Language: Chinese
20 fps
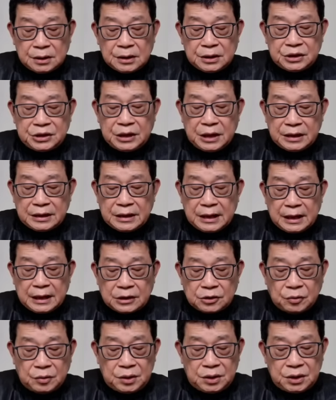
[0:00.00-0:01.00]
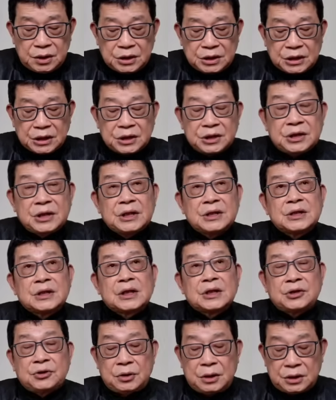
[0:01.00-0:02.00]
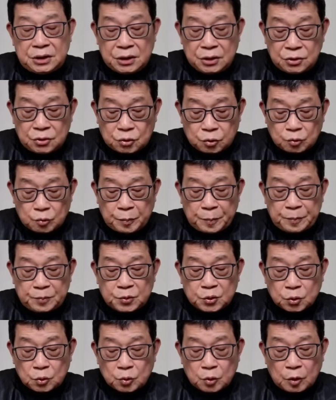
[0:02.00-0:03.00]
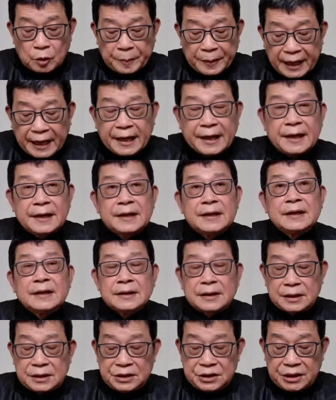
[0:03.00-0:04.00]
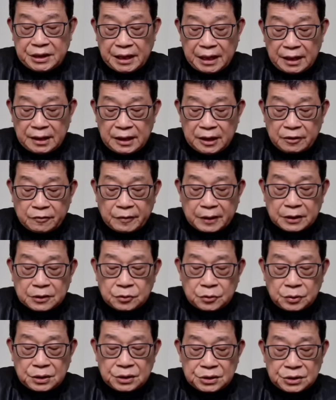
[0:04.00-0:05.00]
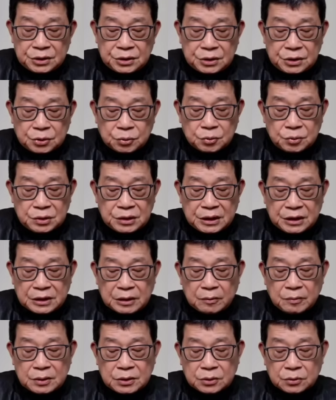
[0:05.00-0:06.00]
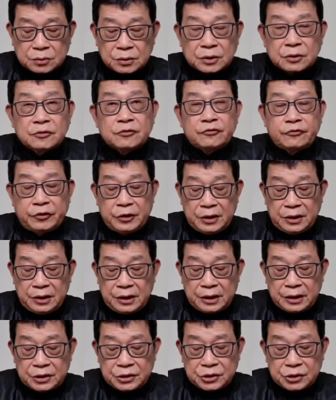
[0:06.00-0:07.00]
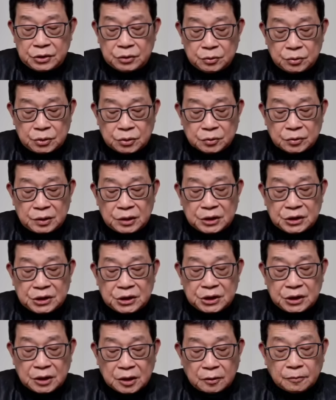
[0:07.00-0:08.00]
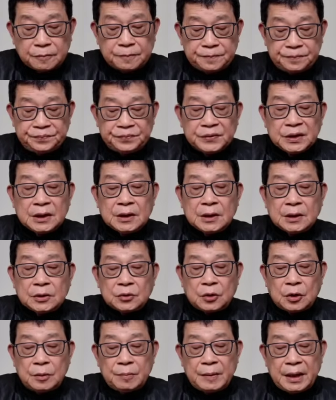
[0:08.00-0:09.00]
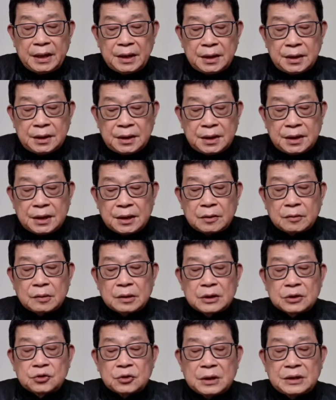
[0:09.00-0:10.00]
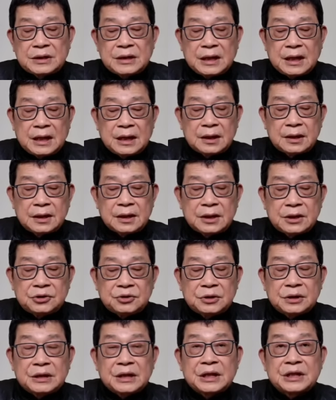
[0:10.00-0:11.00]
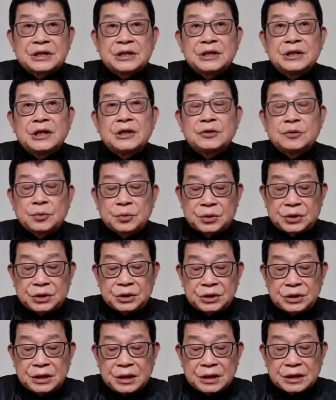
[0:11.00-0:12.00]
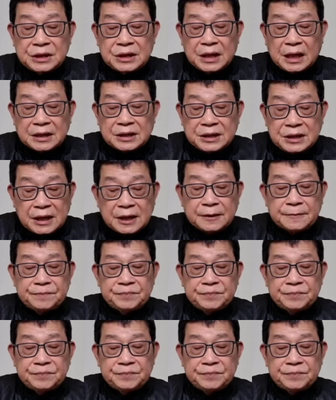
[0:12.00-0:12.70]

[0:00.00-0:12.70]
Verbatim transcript: 现在呢，对疫情限制和觉醒主左派的强烈反对逐渐成为主流，分裂了自由主义的机构，对媒体或者专家和科学家的信任度直线的下降。